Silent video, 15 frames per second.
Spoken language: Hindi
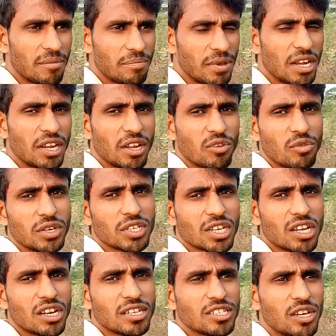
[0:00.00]
पहले रिक्वेस्ट
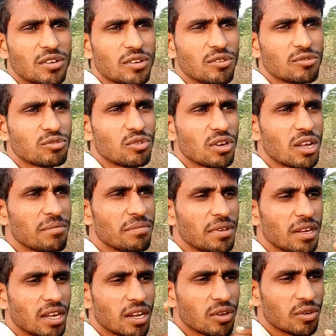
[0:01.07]
करना चाहूँगा दोस्तों अगर
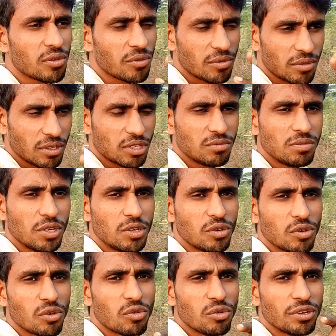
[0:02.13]
मेरा इस वीडियो
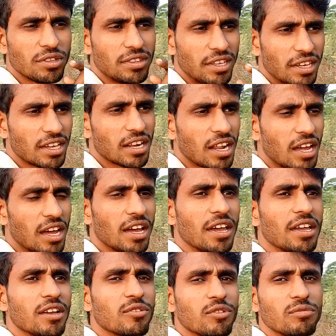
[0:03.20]
को कोई देख रहा
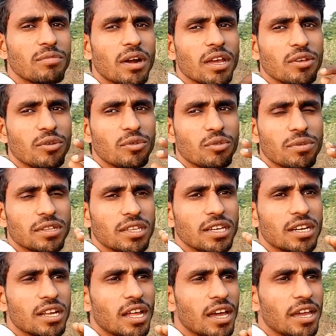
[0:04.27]
है कोई बड़ा यूट्यूबर
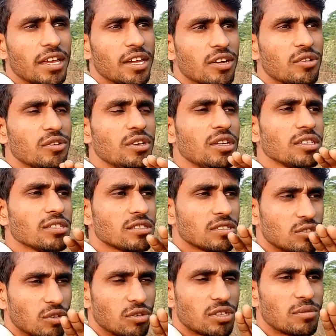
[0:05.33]
देख रहा है या कोई
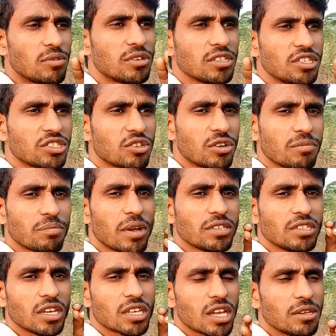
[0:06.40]
छोटा मोटा जिसके पास
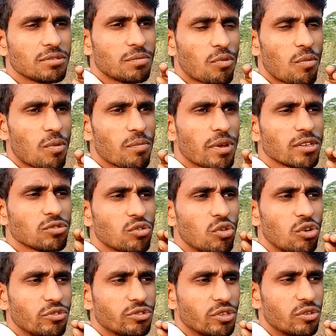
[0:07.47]
ये का इस प्रॉब्लम का
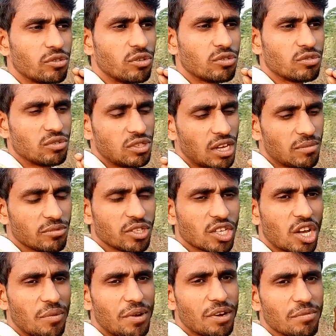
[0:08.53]
सोल्यूसन हो दोस्तों यार मुझे
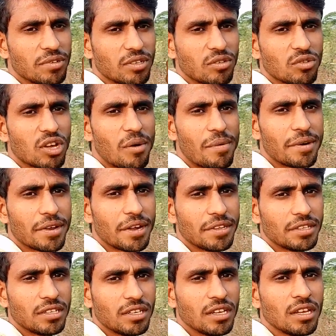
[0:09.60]
कमेंट में ज़रूर कमेंट कर
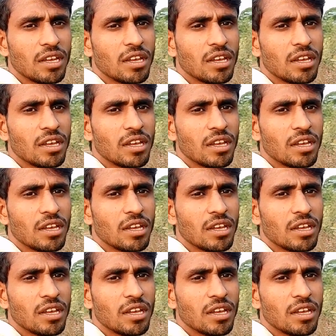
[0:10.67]
दी